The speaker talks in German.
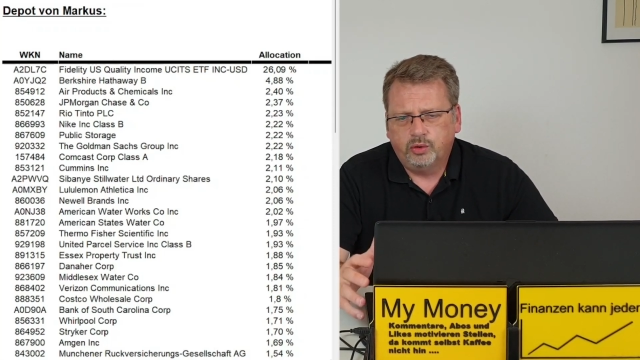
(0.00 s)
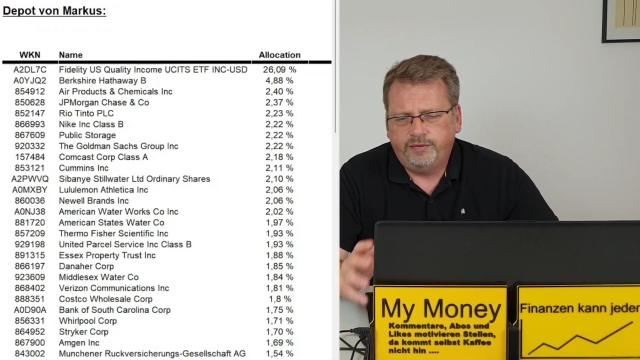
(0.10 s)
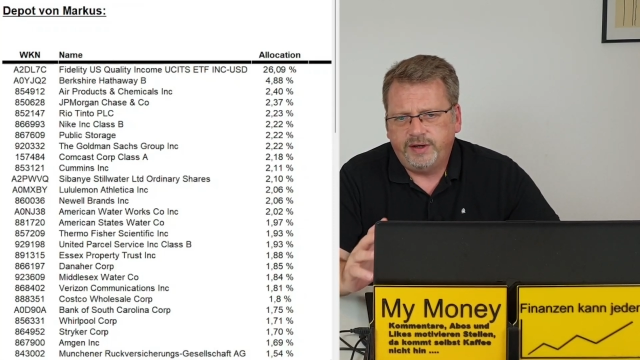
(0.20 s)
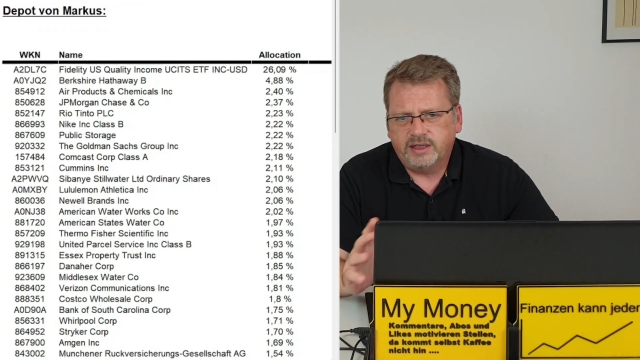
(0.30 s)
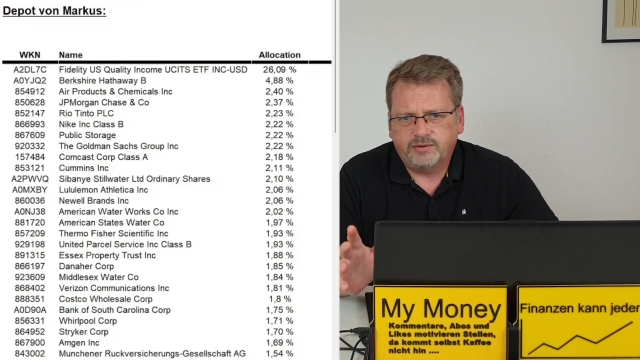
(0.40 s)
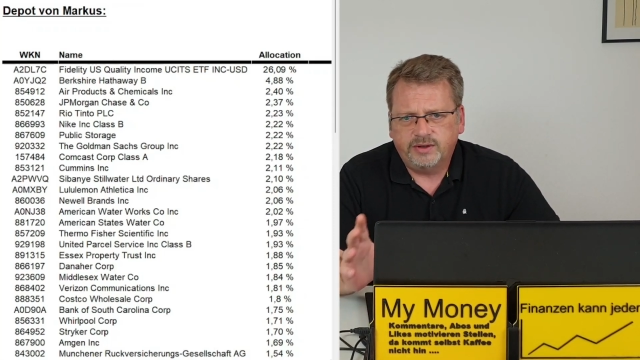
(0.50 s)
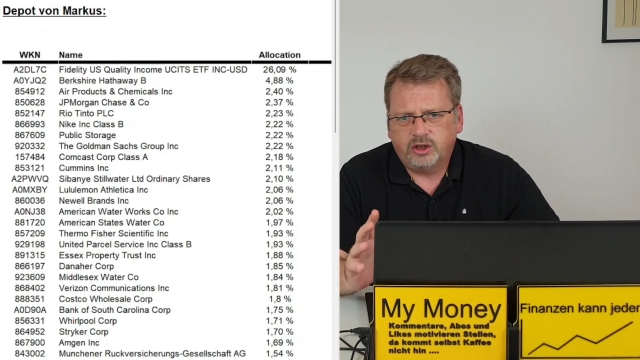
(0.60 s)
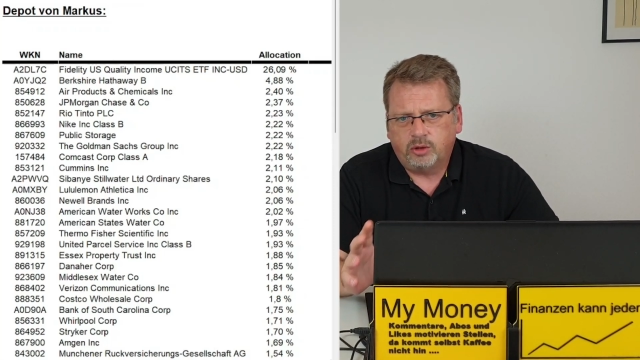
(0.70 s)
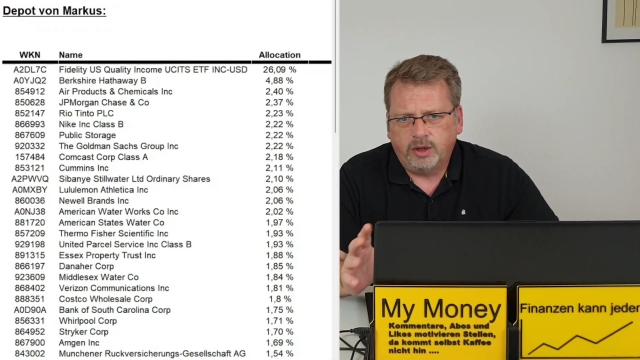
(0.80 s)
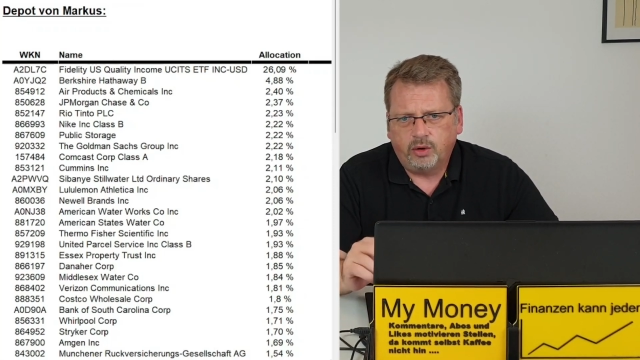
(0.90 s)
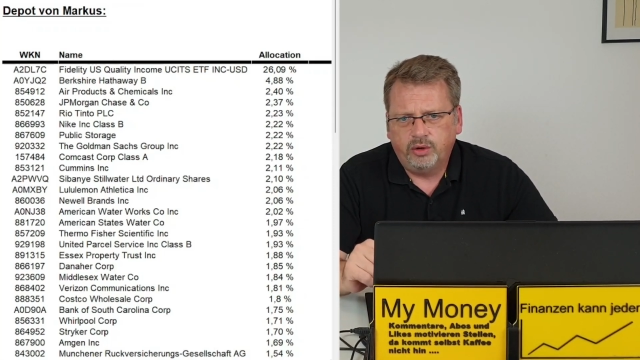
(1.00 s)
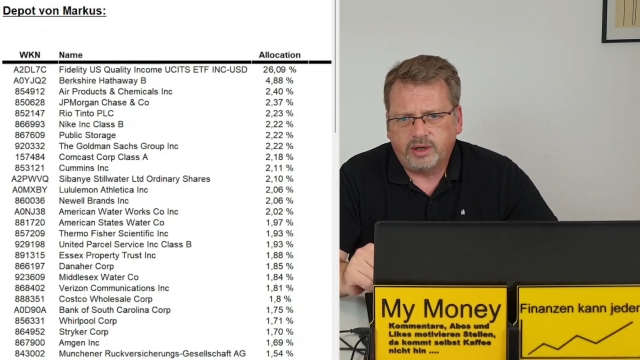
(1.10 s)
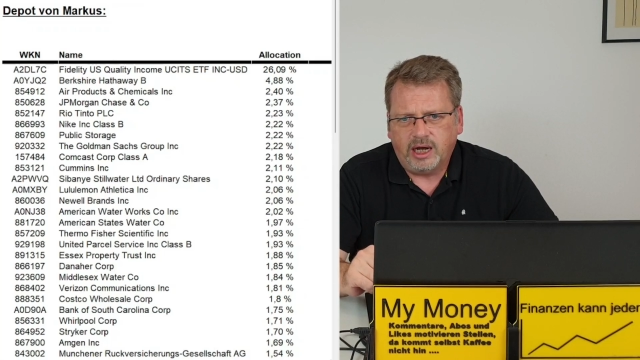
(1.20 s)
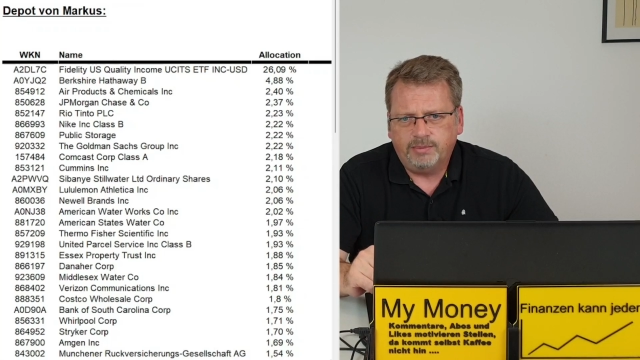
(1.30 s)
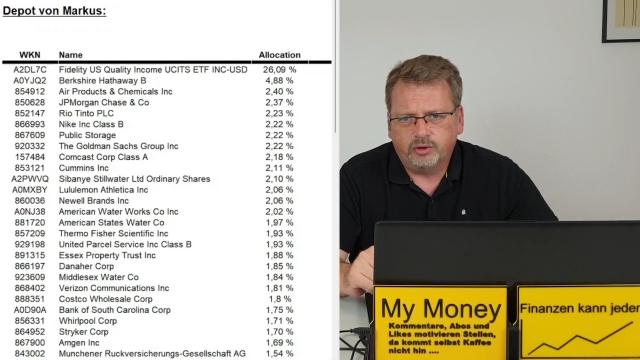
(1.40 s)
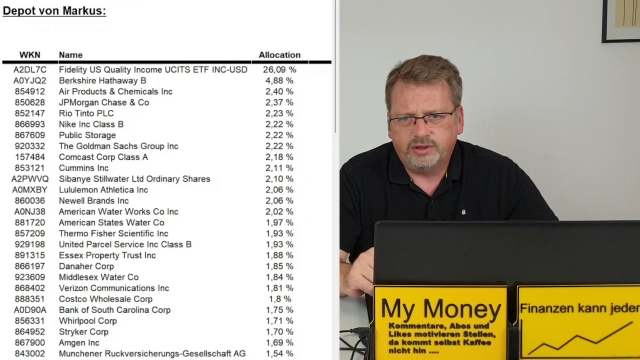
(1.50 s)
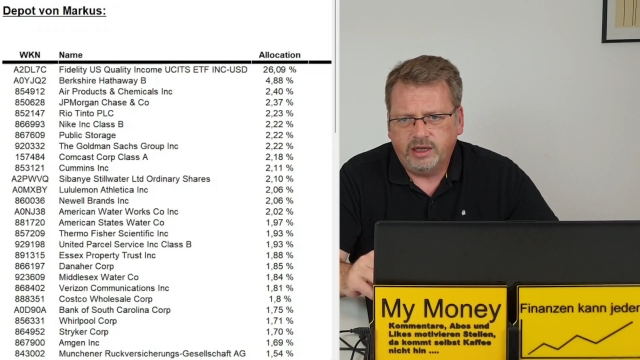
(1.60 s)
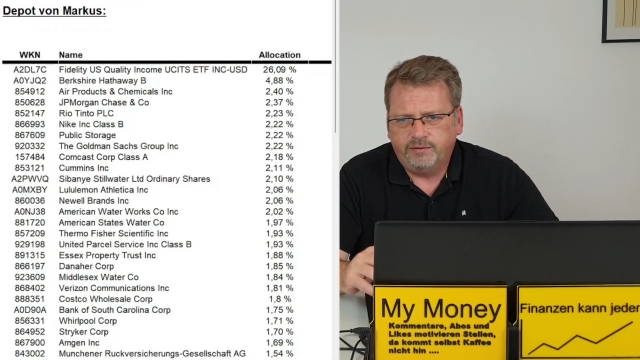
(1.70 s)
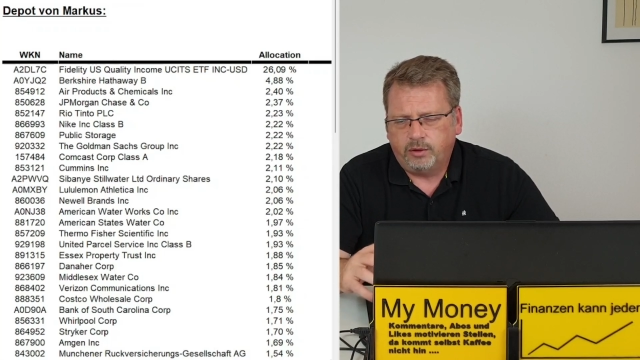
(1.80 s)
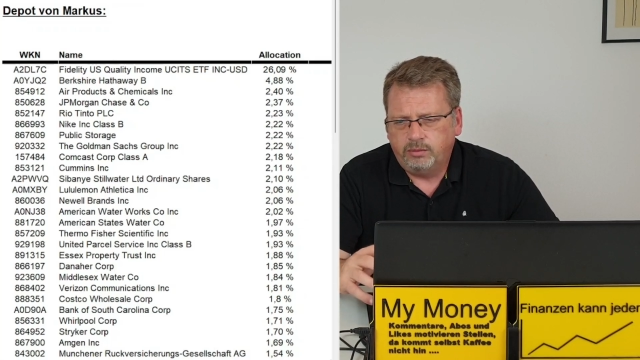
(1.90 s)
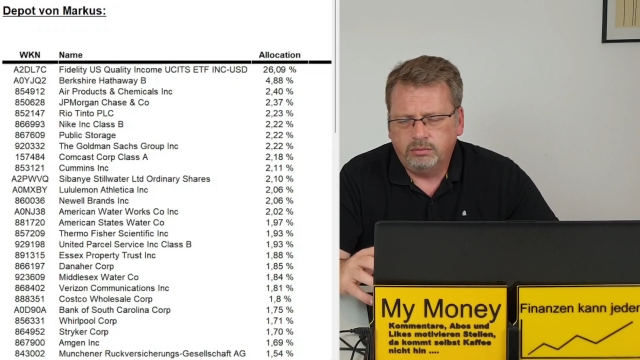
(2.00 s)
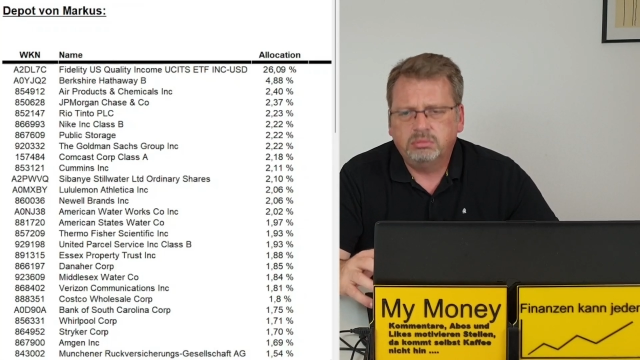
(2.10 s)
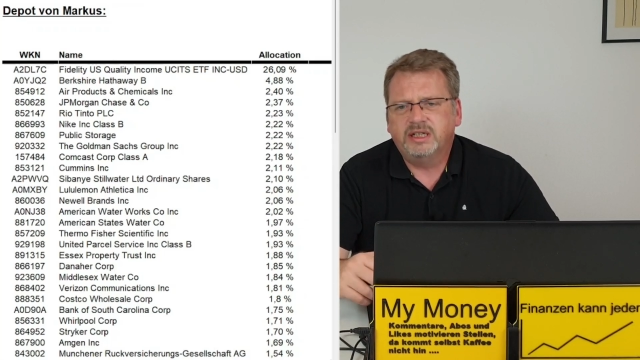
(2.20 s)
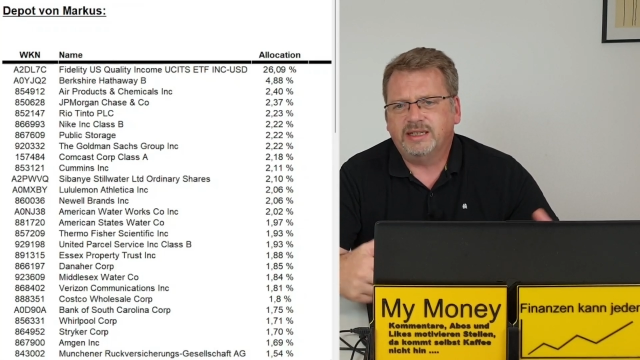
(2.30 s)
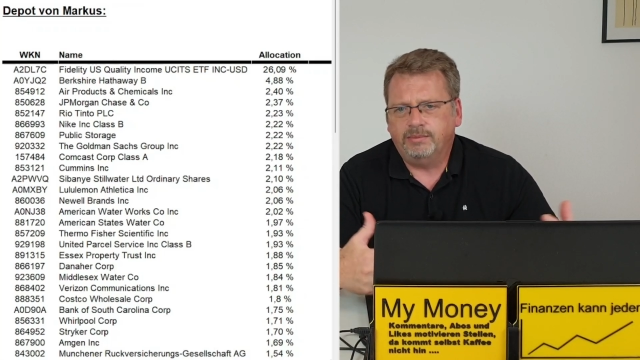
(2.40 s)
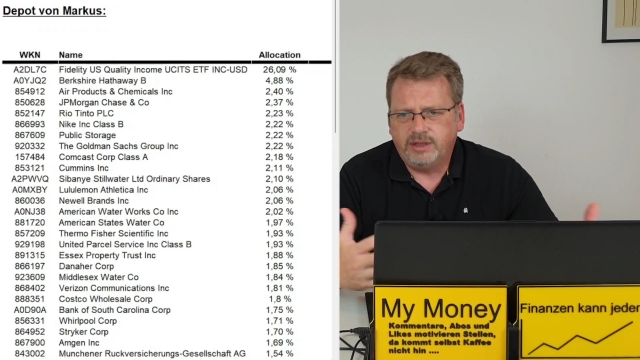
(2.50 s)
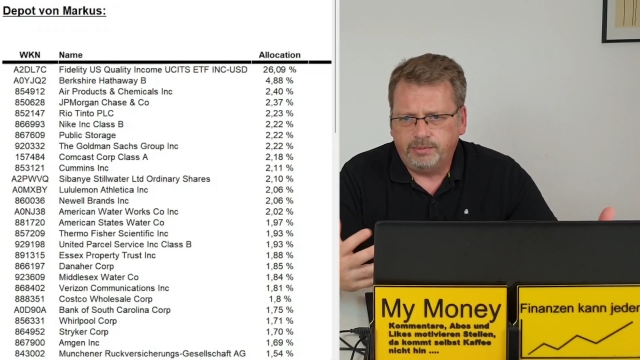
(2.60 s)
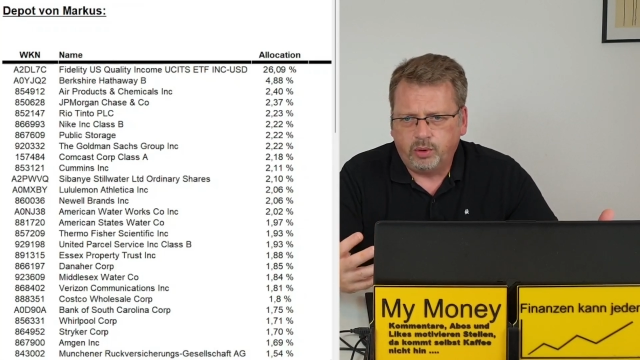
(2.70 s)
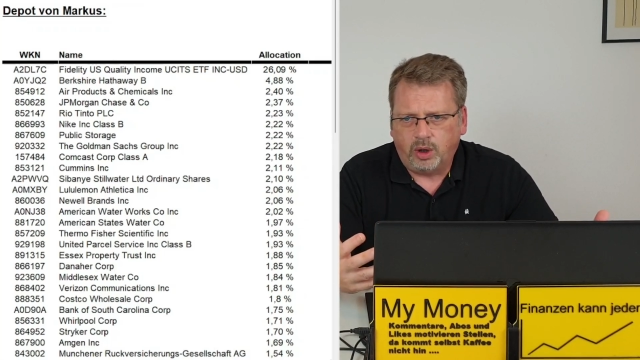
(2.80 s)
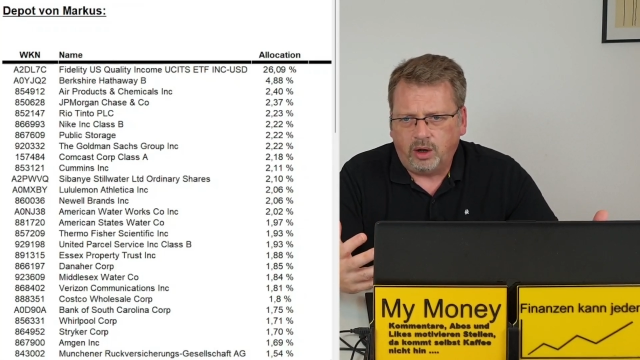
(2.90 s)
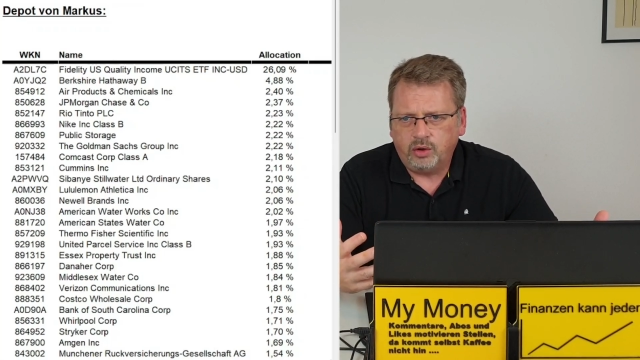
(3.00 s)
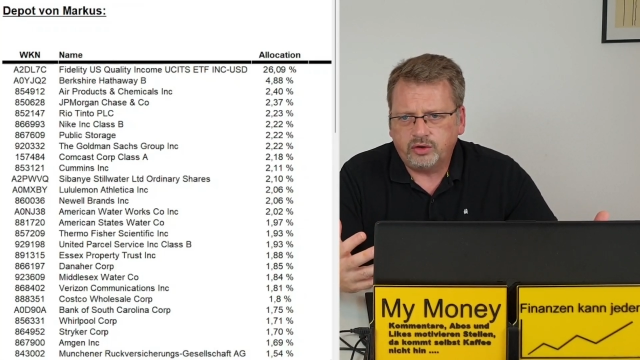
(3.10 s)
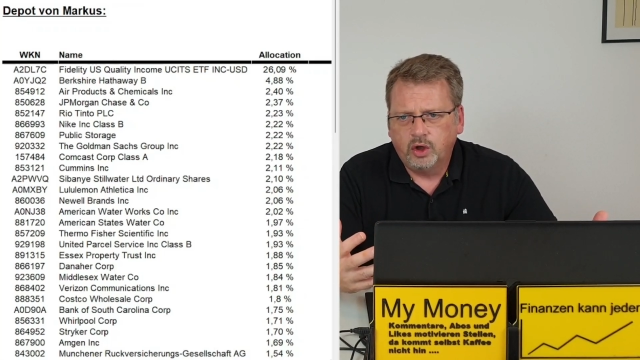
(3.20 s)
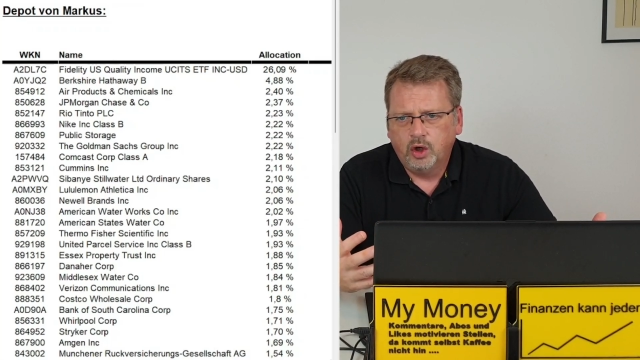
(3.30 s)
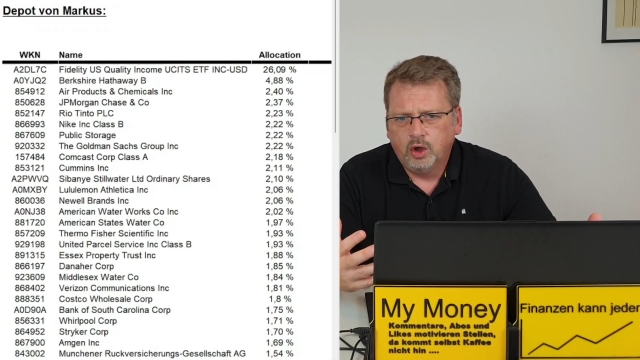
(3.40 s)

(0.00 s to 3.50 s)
gut 24,93% vom Gesamtdepot aus.